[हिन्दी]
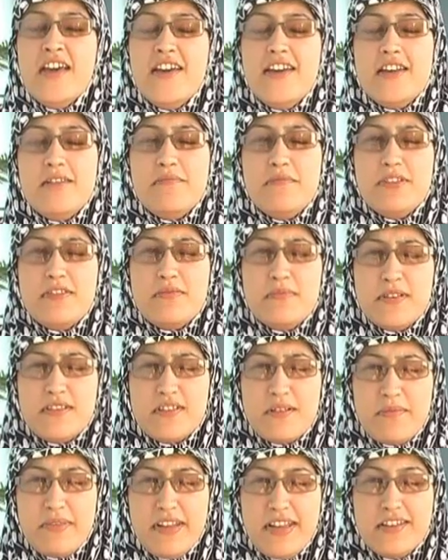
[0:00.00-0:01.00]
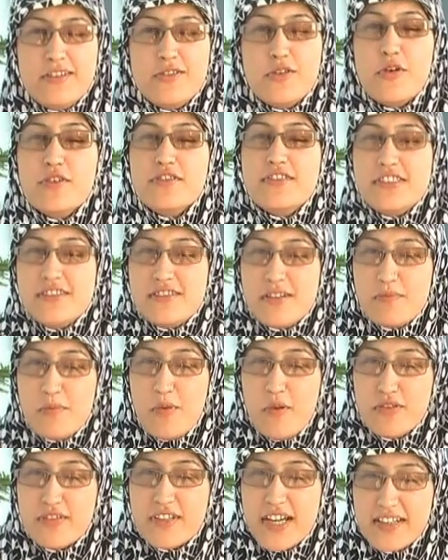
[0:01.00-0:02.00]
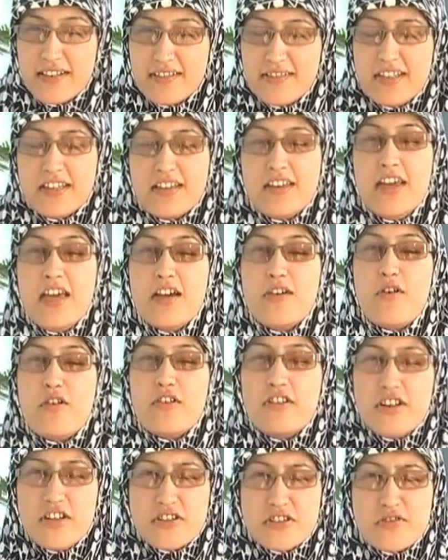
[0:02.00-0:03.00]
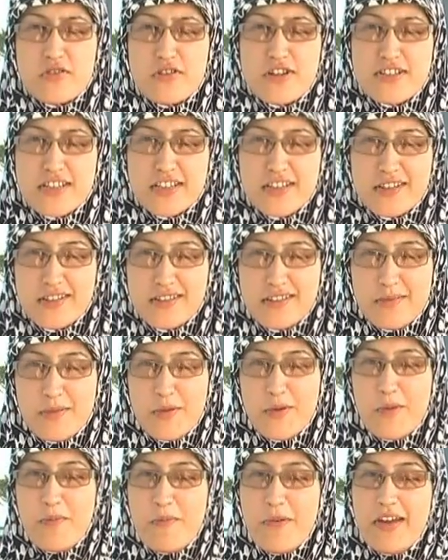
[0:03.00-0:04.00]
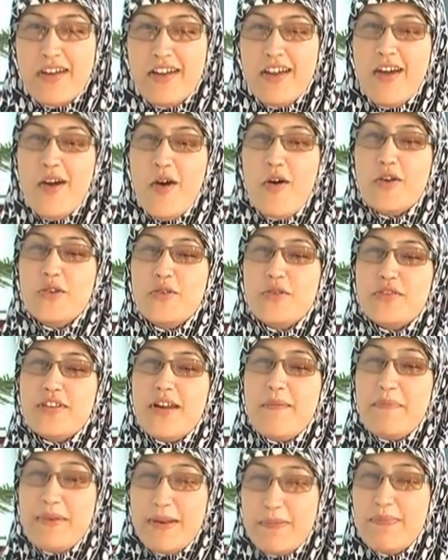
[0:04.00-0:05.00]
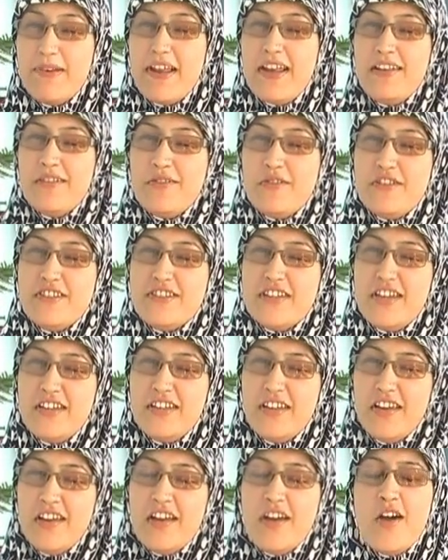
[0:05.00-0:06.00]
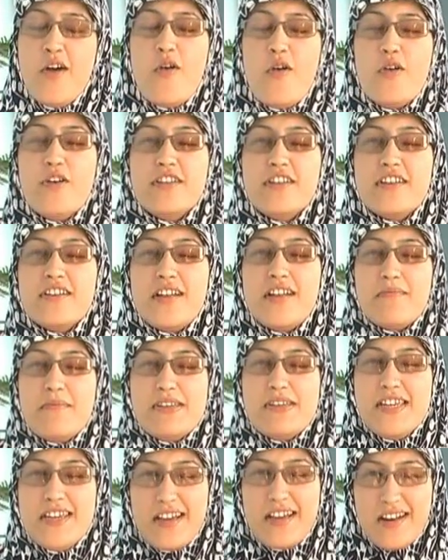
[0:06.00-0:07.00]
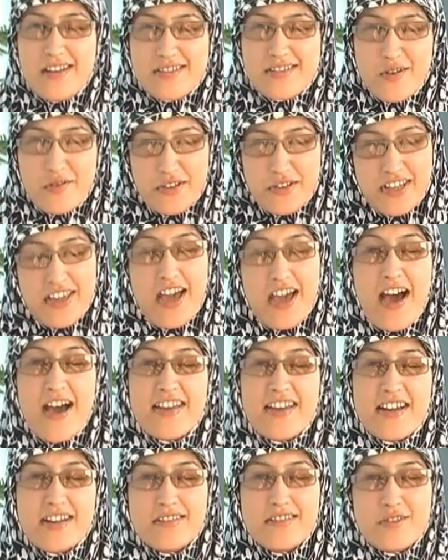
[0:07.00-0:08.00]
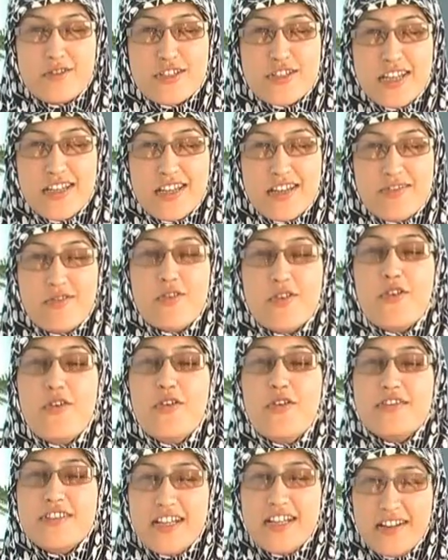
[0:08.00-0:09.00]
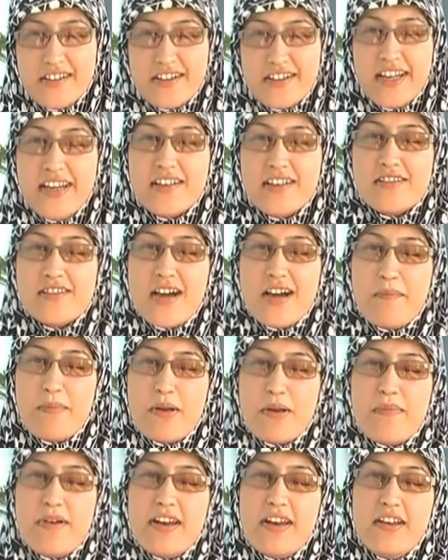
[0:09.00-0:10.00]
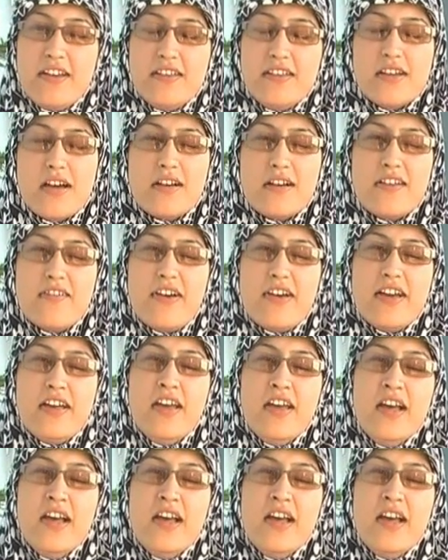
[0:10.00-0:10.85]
इन इसमें से हमने दो चीज़ें बहुत ज़्यादा सीखी एक कोऑर्डिनेशन होना चाहिए किसी भी ग्रुप में और दूसरा प्री प्लानिंग होनी चाहिए और इसके साथ मैं ये कहना चाहूँगी कि आईआरसी को चाहिए कि वो और ज़्यादा ट्रेनिंग यहाँ पर हमारे लिए यहाँ करवाए